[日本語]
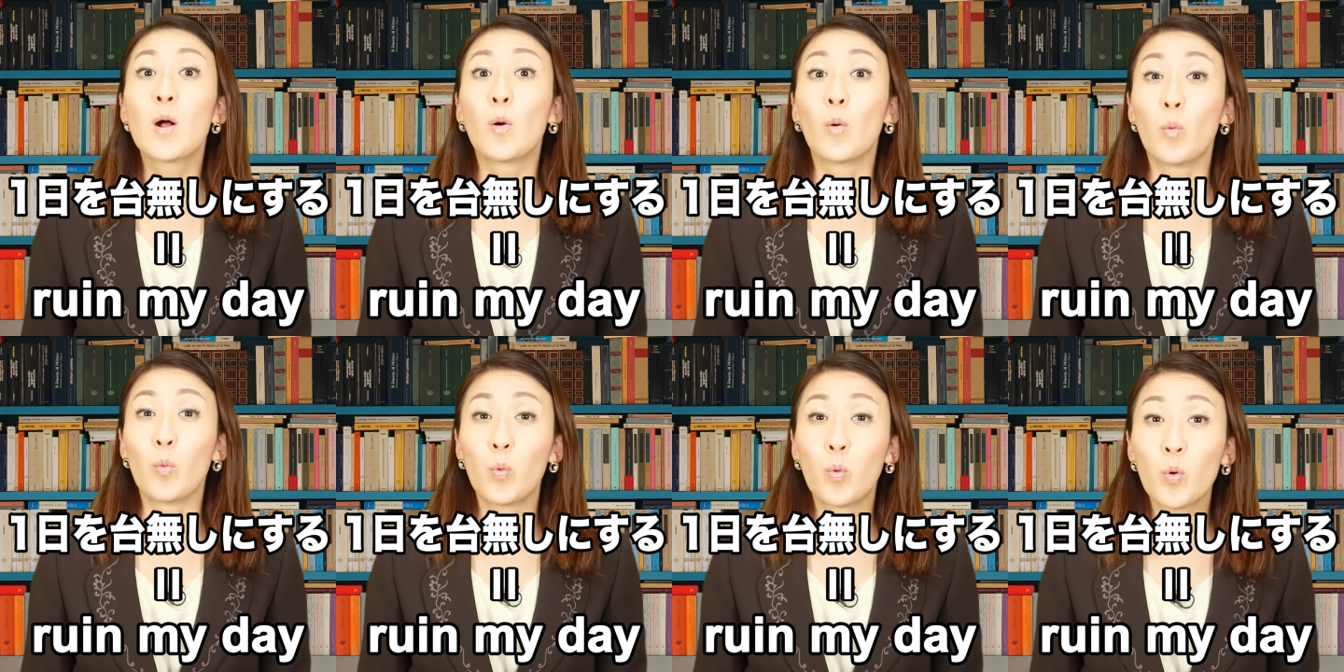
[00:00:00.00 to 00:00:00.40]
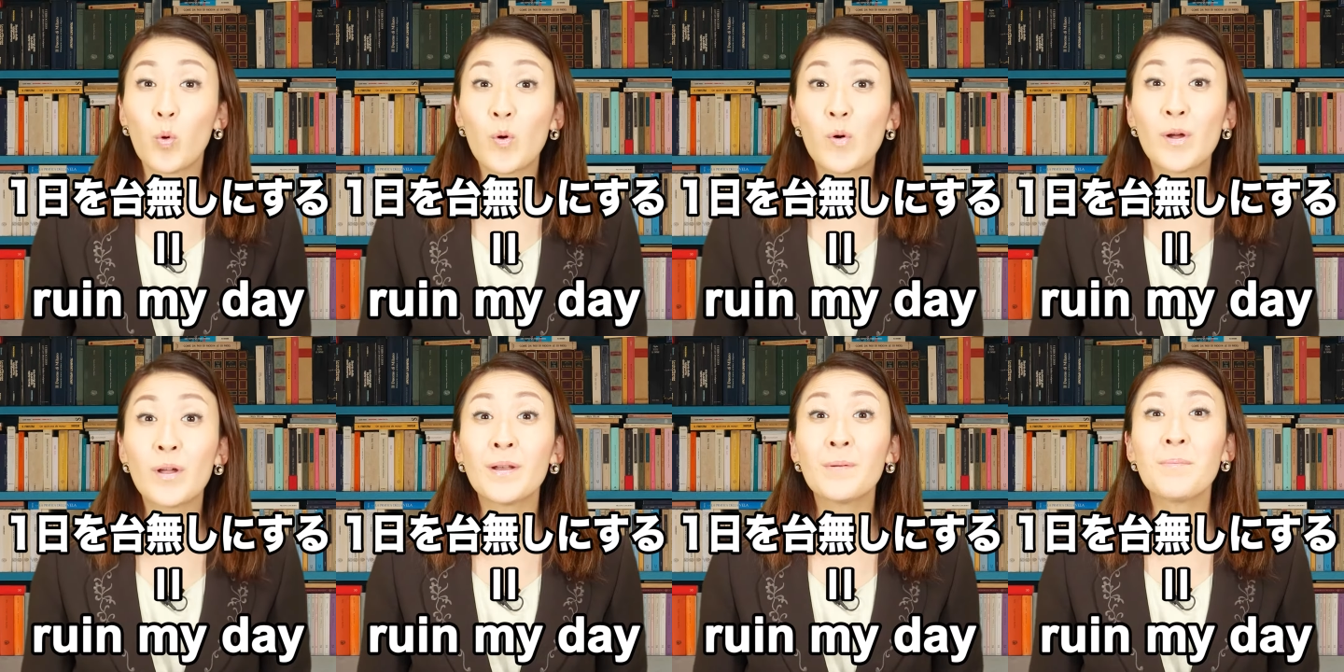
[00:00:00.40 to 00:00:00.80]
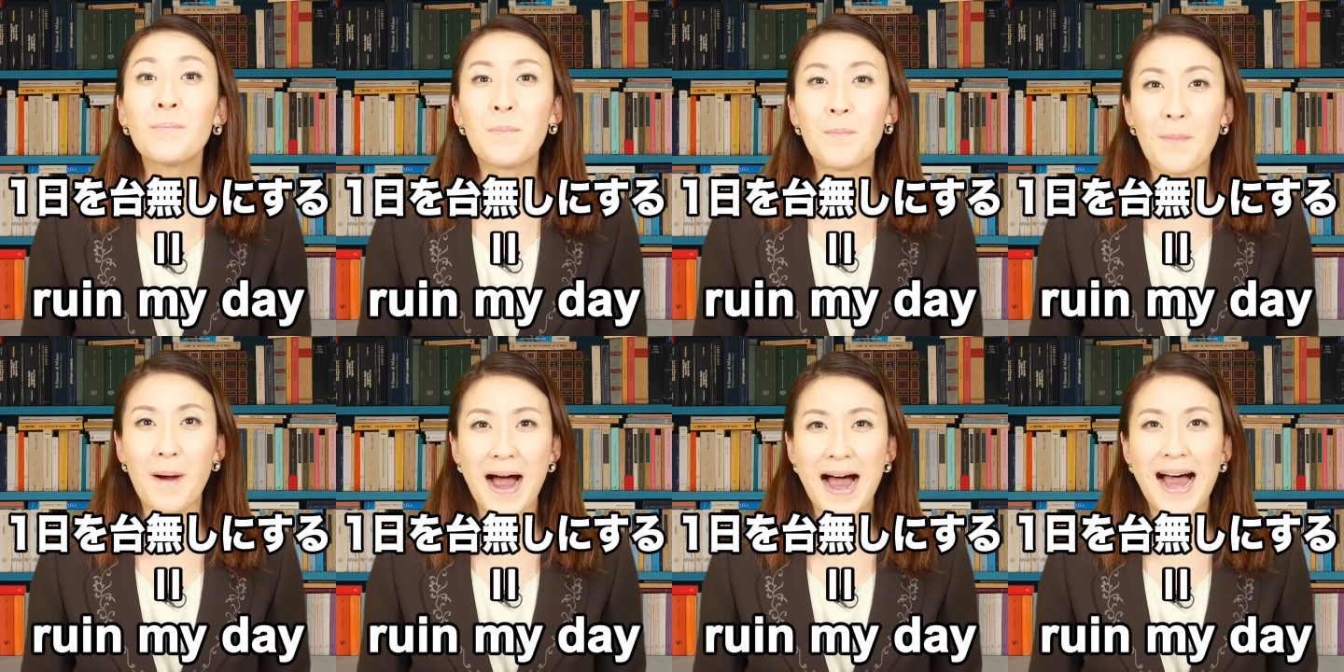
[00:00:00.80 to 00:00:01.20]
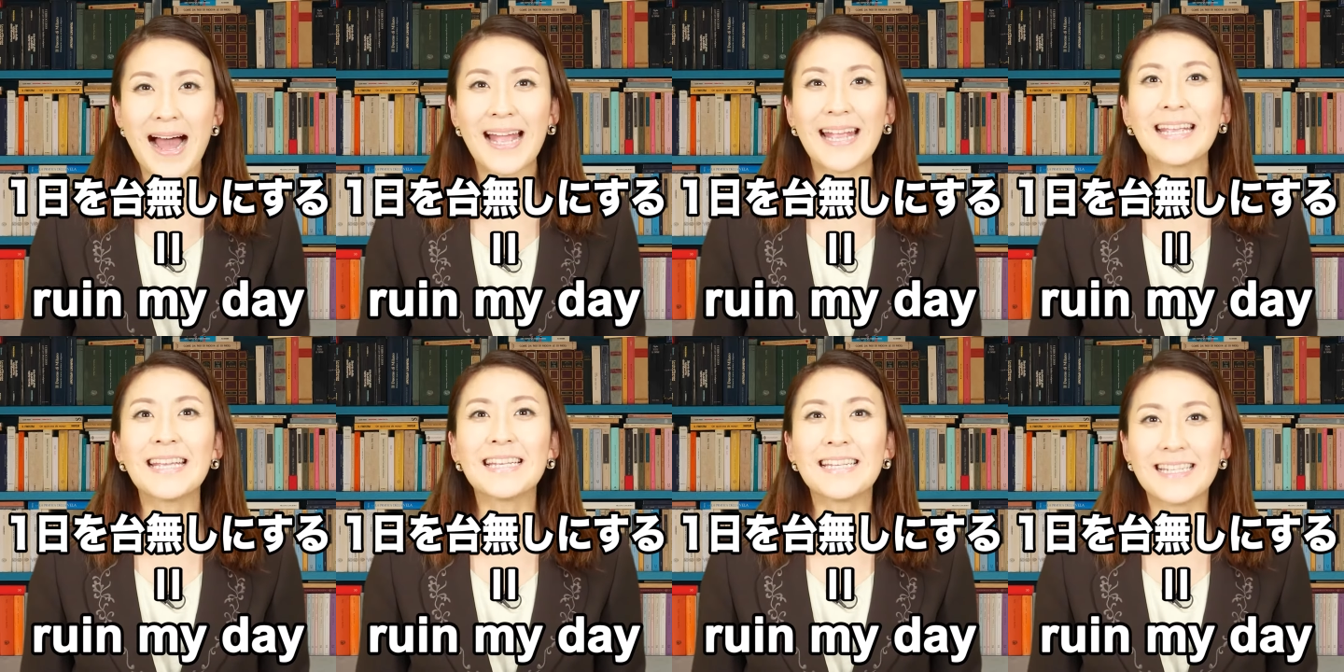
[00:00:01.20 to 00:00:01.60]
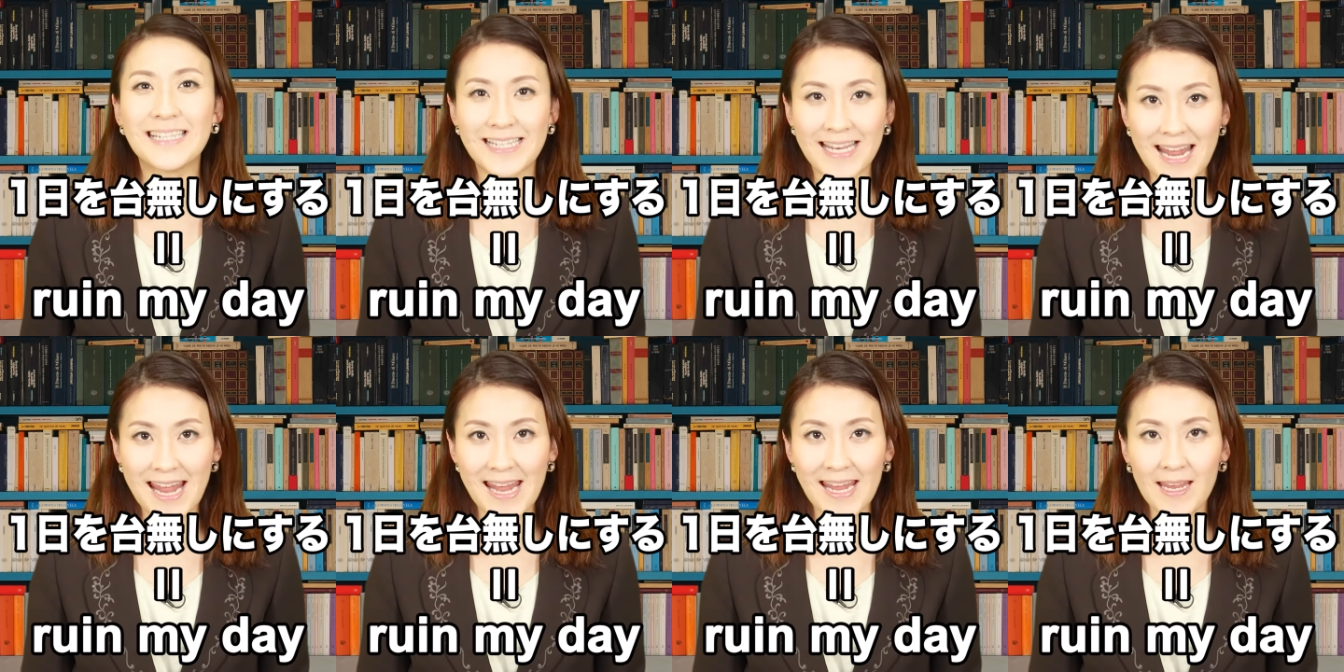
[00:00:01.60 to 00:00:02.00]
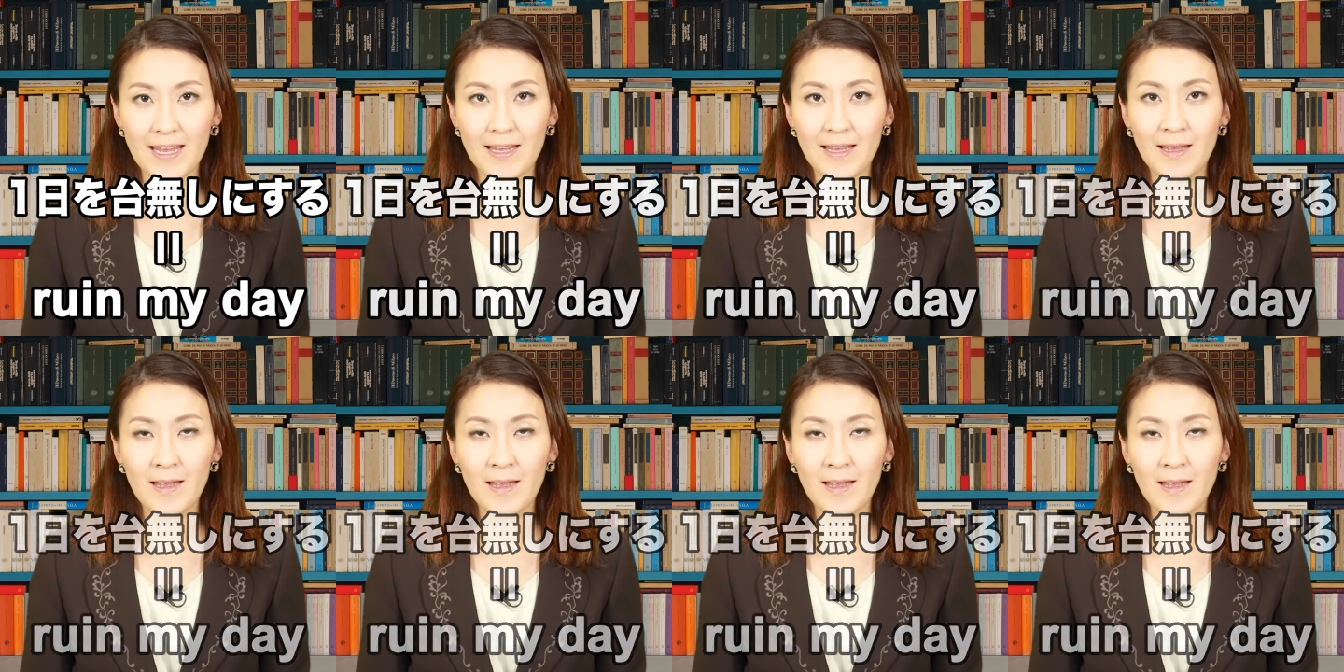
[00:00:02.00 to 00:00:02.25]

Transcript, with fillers: ruin my day。